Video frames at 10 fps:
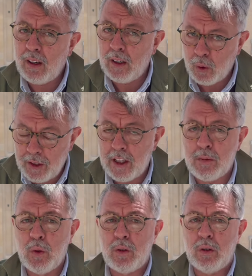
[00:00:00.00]
que tú
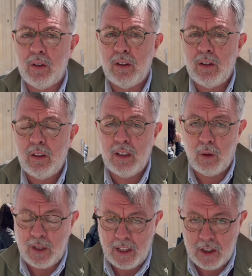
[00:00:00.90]
quieres mucho,
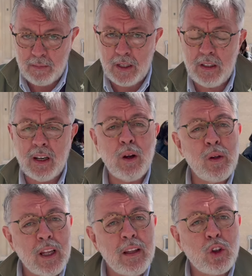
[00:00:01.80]
la unidad de España, la
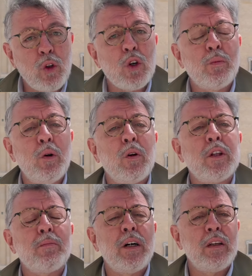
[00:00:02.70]
unidad de todos los pueblos
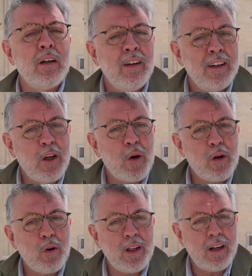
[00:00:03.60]
de España. Quiero
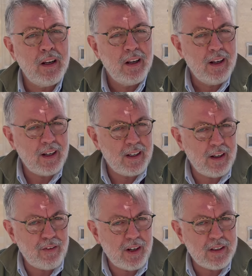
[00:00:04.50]
recordar
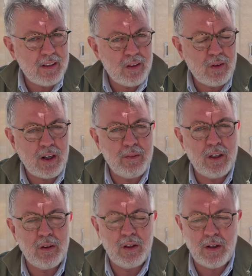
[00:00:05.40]
aquella frase de don
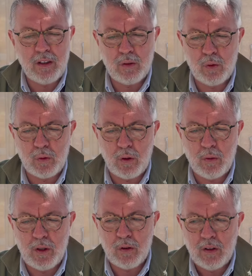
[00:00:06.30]
Ramiro de Maeztu, tu
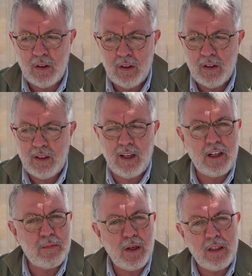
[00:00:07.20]
abuelo, que la
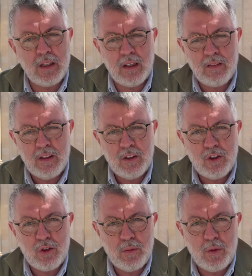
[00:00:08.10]
hispanidad
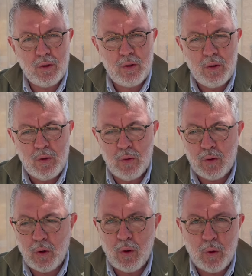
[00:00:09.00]
somos un
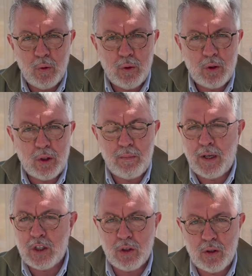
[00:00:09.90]
conjunto de
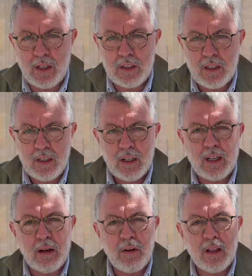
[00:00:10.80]
personas
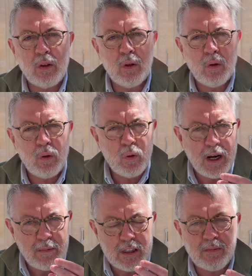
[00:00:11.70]
que hablando
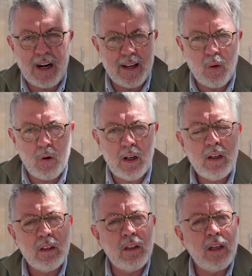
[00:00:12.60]
una misma lengua
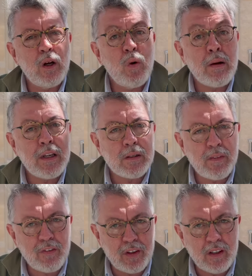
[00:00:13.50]
tienen una
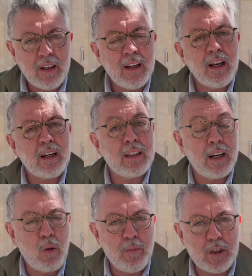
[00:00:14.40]
misma fe y
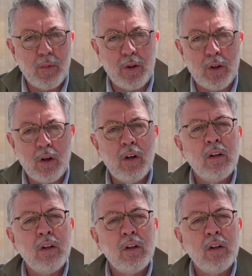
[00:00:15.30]
rezan a un mismo Dios.